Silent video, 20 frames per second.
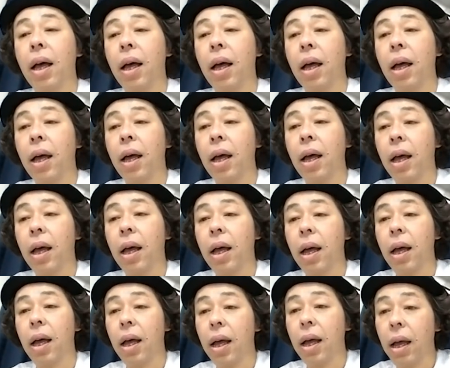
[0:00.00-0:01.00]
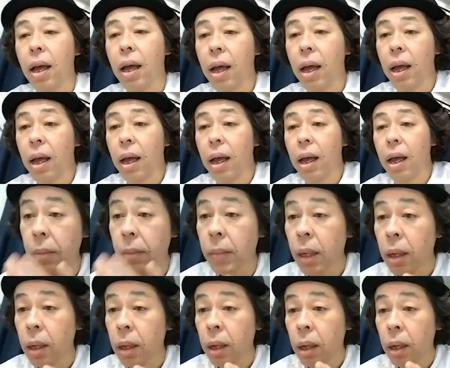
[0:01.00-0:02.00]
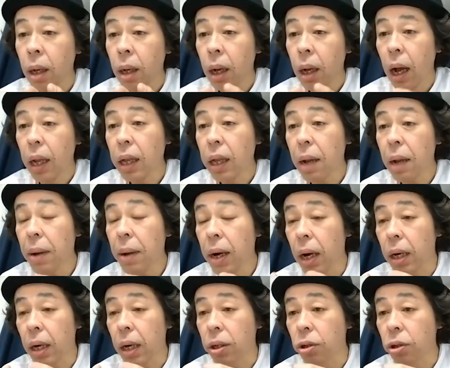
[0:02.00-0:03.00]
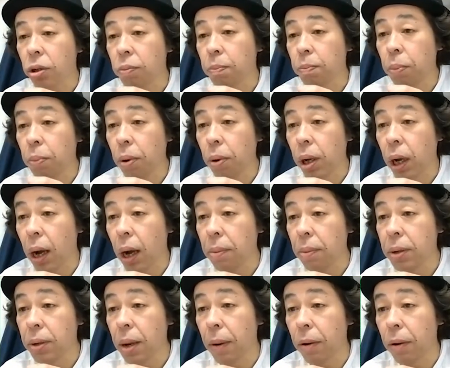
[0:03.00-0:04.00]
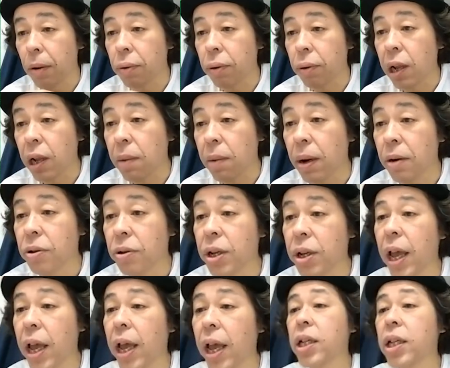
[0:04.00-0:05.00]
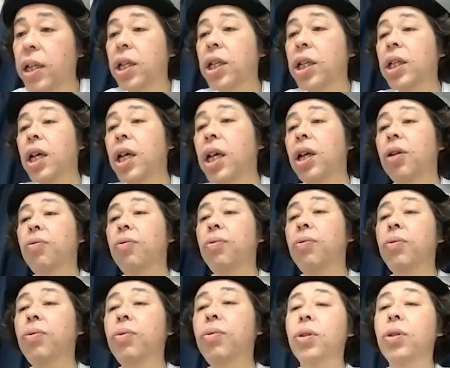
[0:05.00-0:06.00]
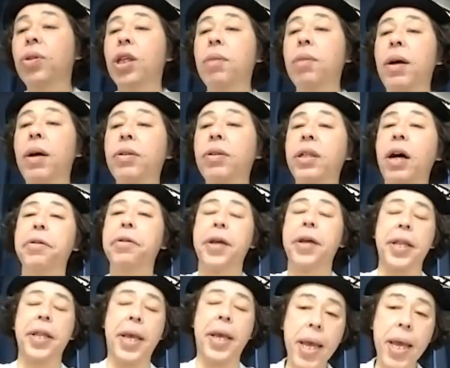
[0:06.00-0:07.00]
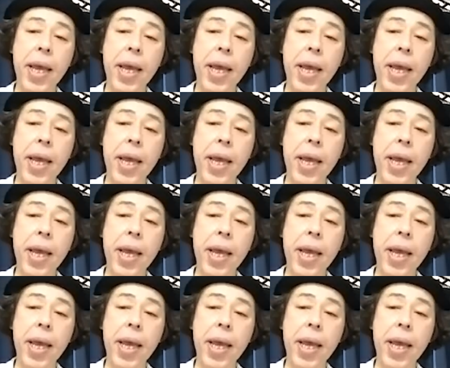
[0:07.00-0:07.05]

これにしましょう。頭からすっぽりかぶればフリマルに変身できるフード付きバスタオルやね。